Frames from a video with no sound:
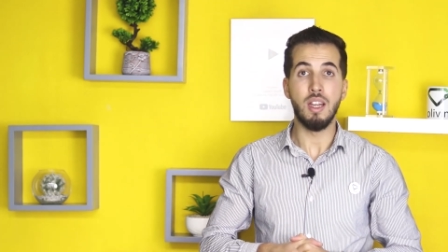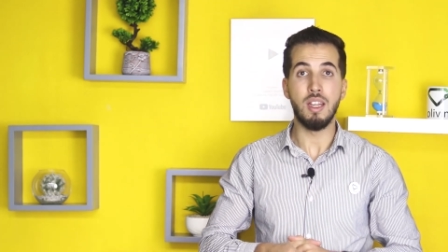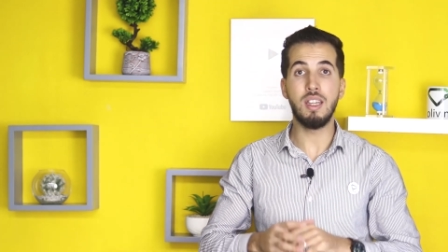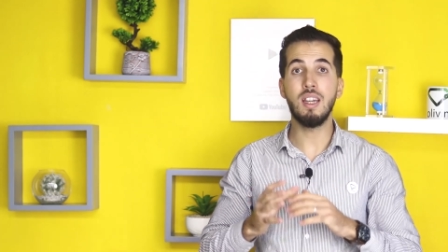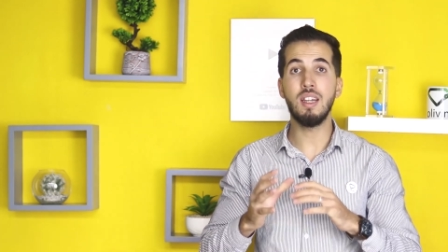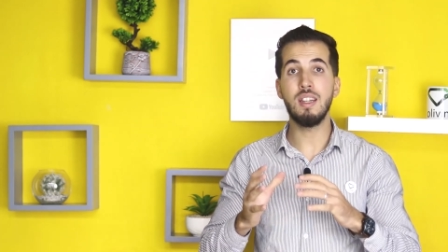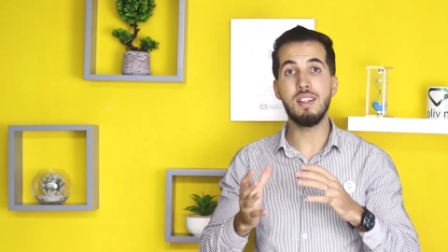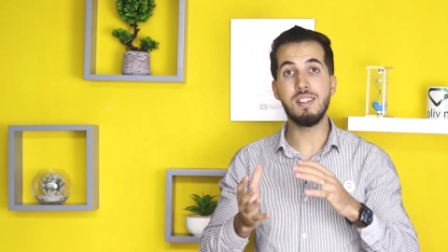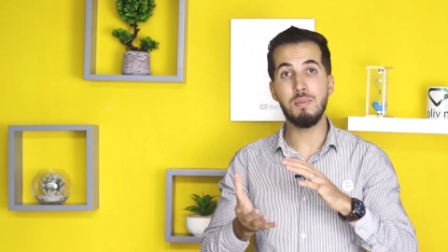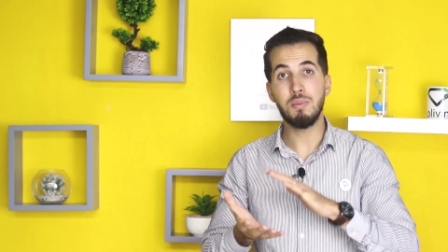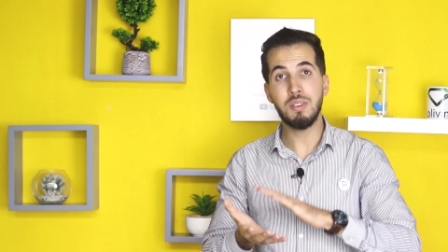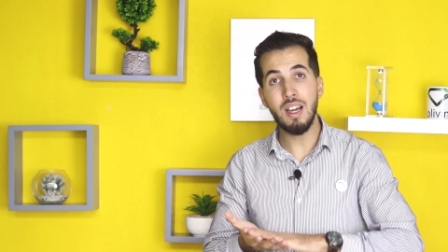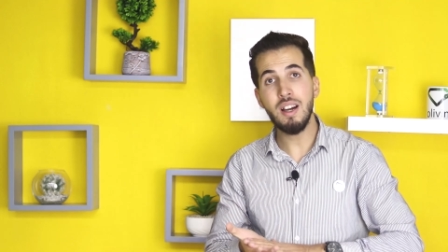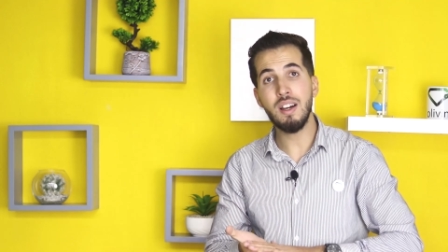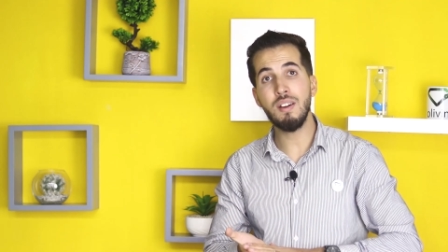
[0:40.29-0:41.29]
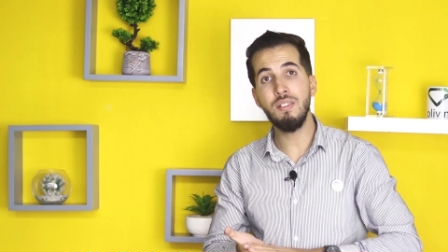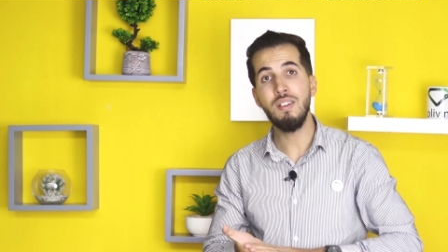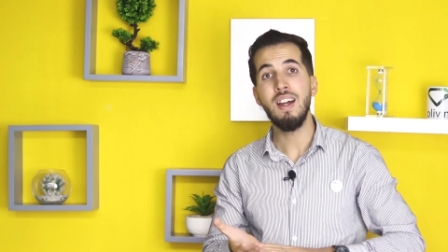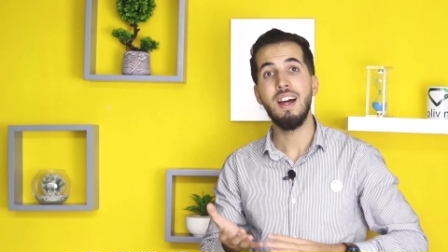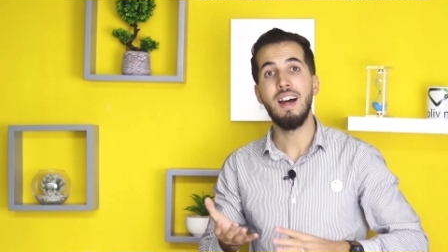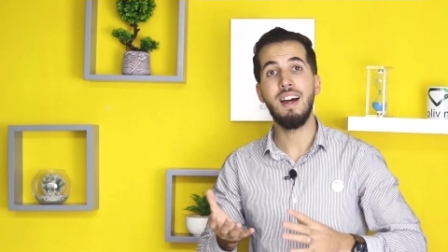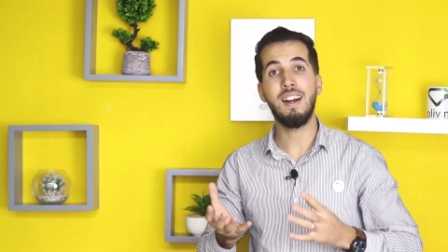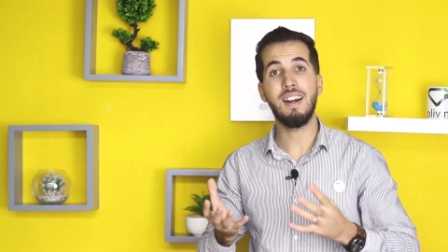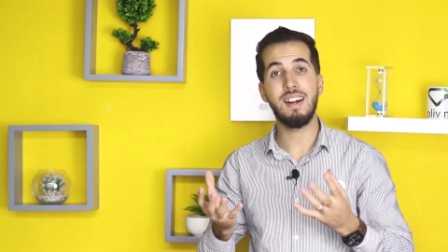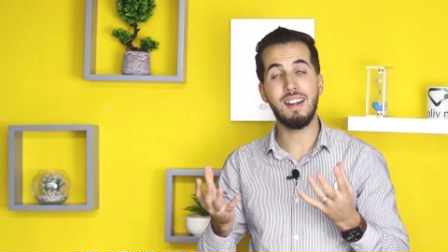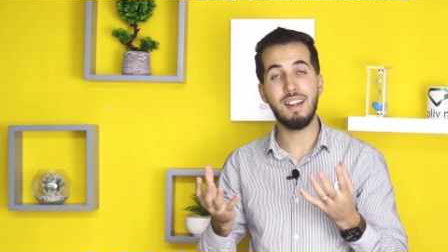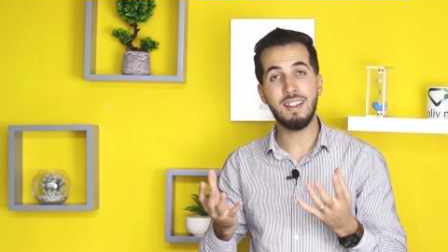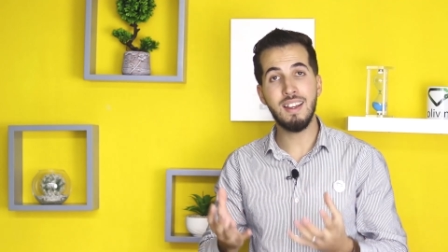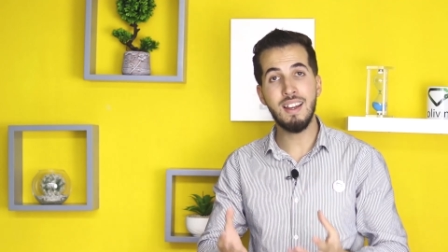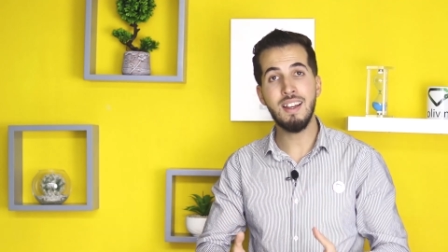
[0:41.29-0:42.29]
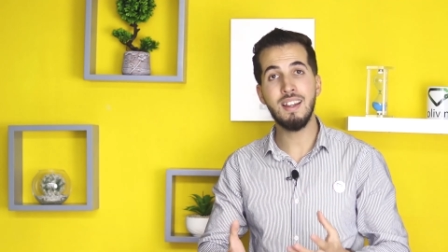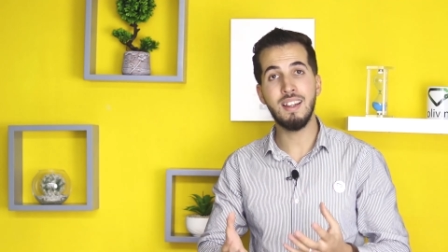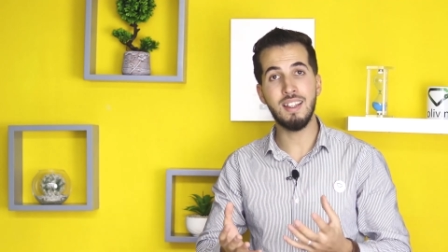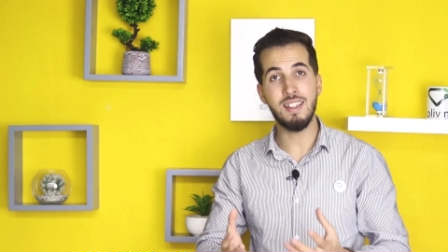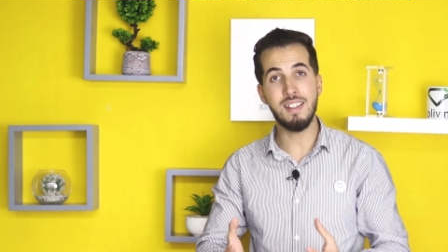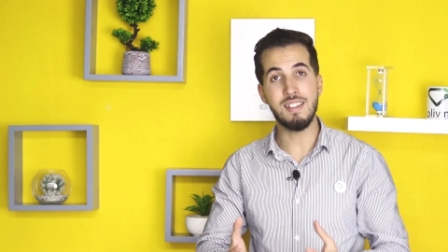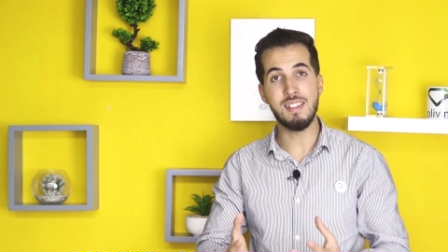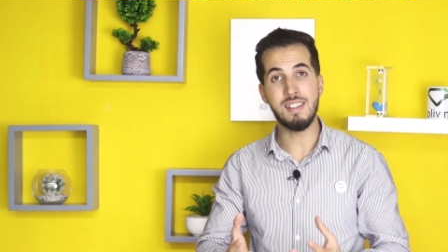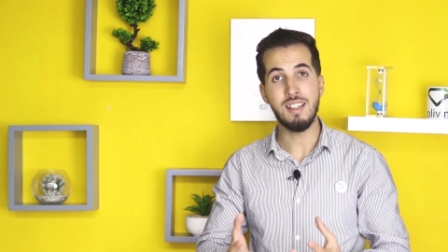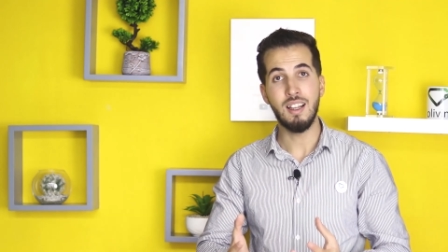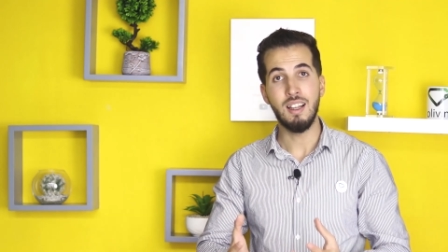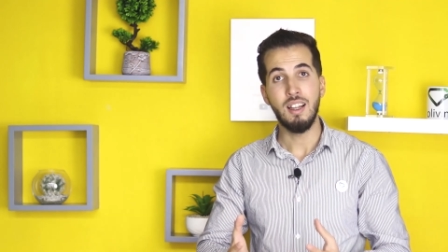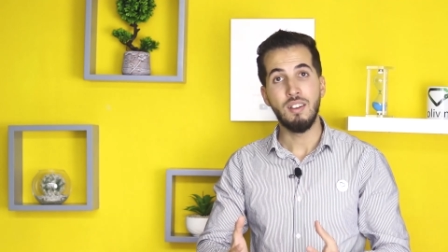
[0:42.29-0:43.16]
يعني لازم تعرف الركائز